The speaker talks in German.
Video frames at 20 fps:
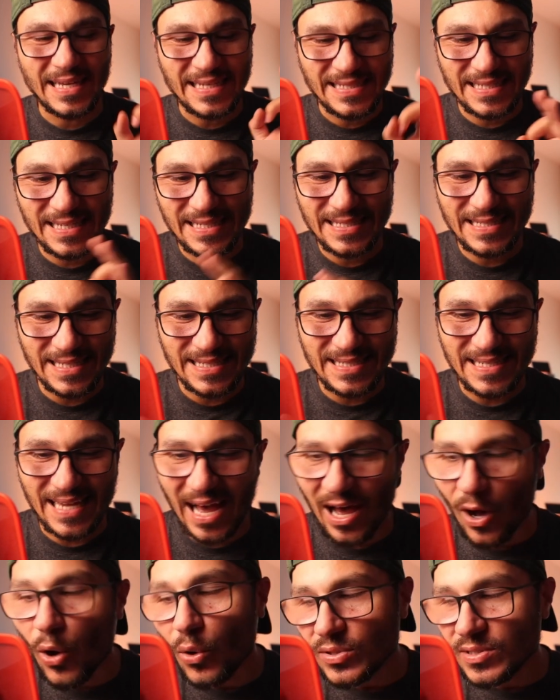Ist es
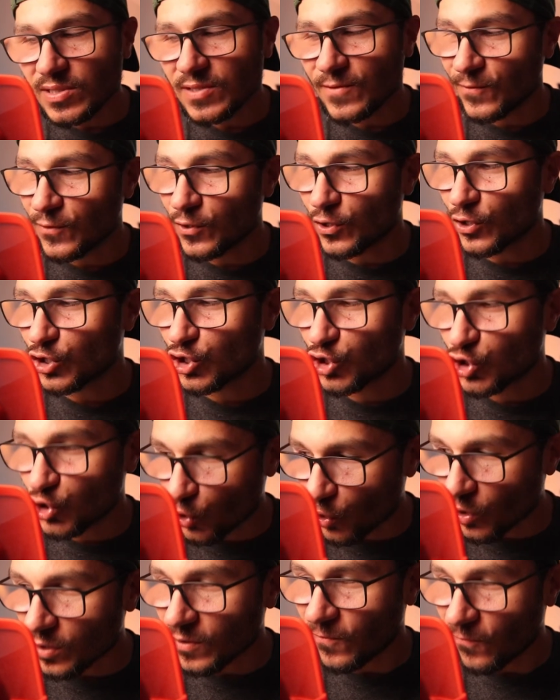das Aus für
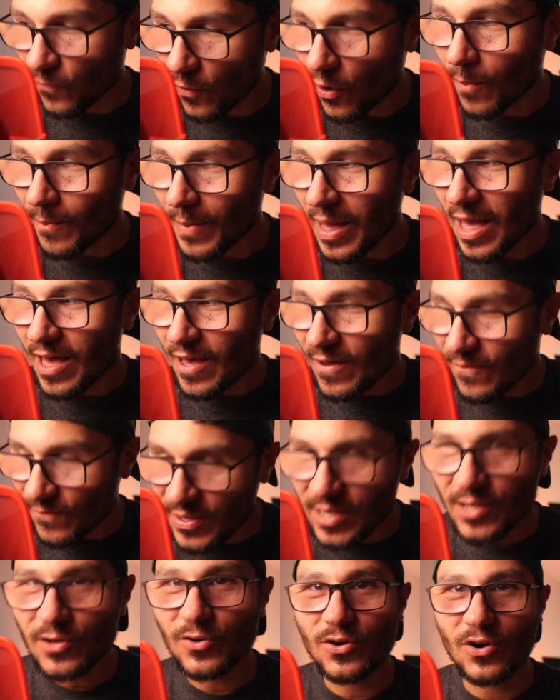Shortform
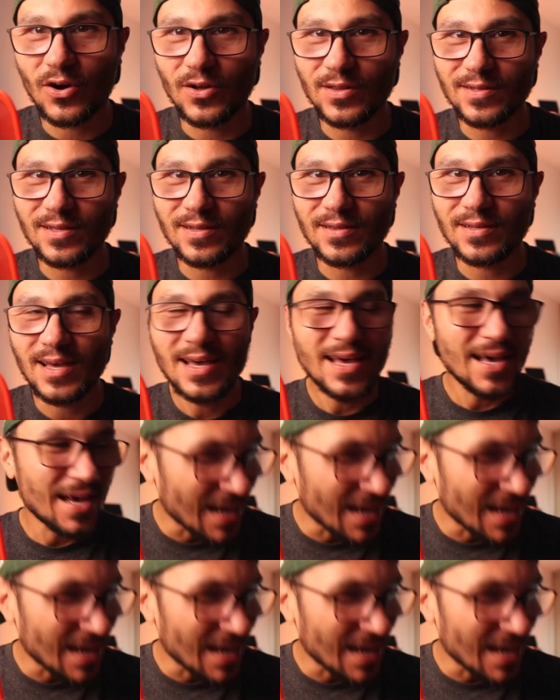Video Content?